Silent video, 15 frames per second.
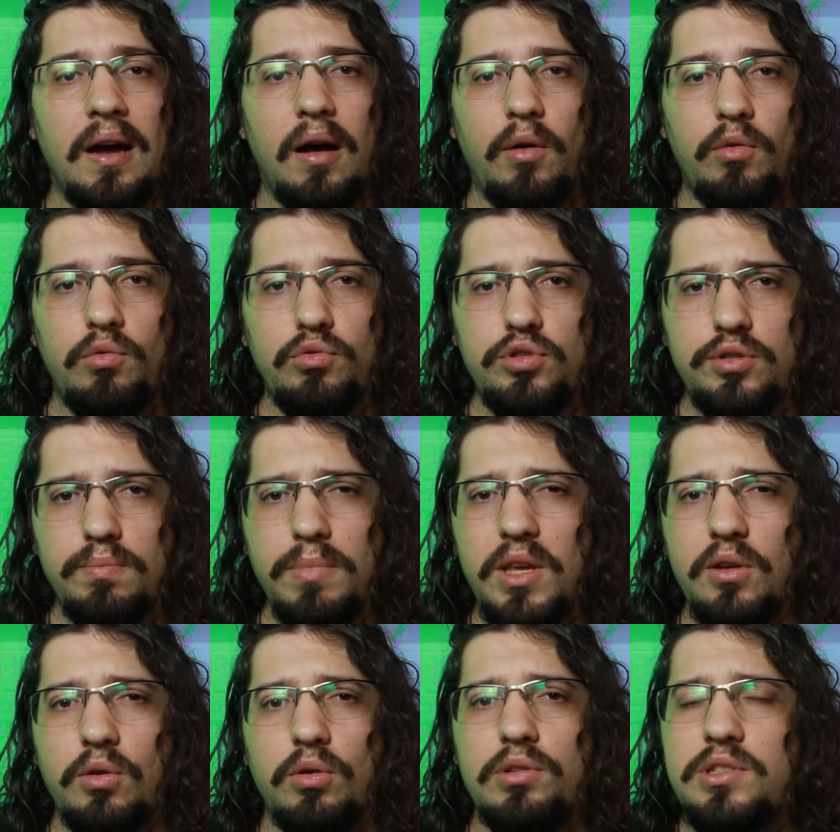alguns
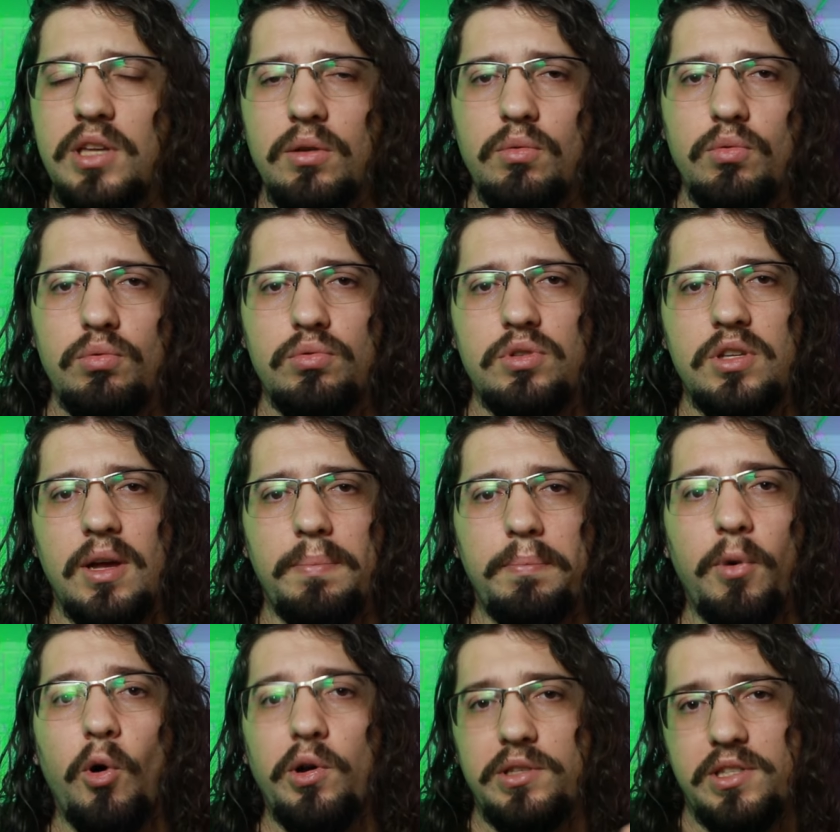microsegundos
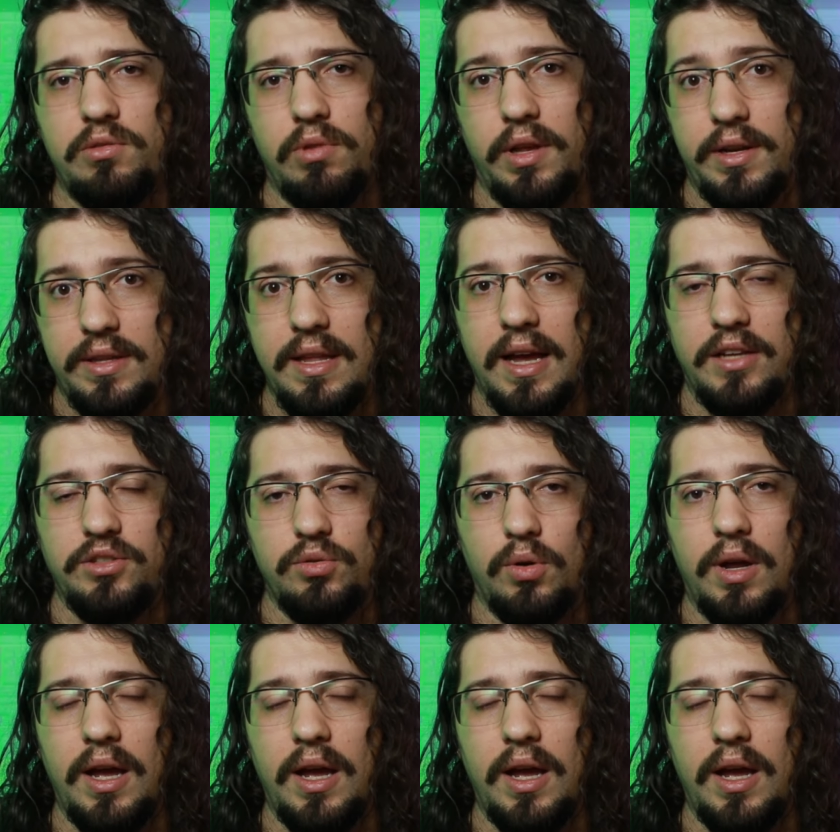após a singularidade, no